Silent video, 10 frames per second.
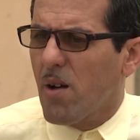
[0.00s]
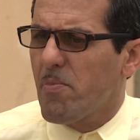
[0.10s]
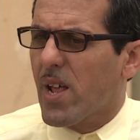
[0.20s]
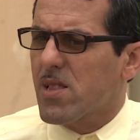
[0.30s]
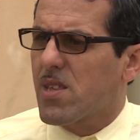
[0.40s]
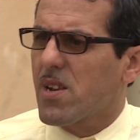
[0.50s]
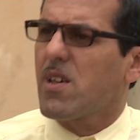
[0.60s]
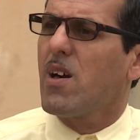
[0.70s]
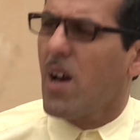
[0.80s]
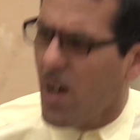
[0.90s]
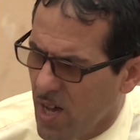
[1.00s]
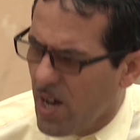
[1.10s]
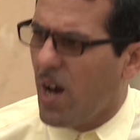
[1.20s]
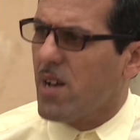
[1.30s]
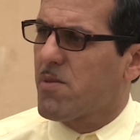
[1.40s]
مراه دير لي
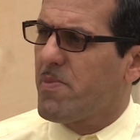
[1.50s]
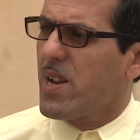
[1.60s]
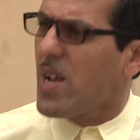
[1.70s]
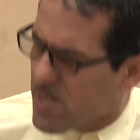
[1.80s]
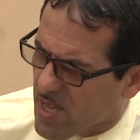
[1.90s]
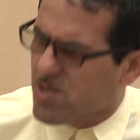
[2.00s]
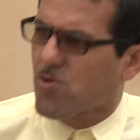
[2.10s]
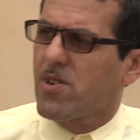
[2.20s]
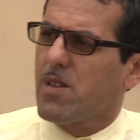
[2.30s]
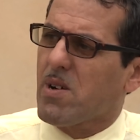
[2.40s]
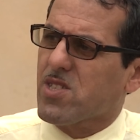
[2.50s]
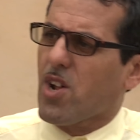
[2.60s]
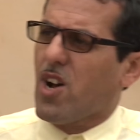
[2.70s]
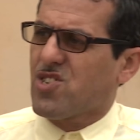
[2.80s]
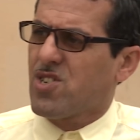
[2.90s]
عيد ميلاد تقول لي ما
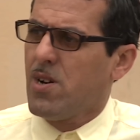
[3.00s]
تروحش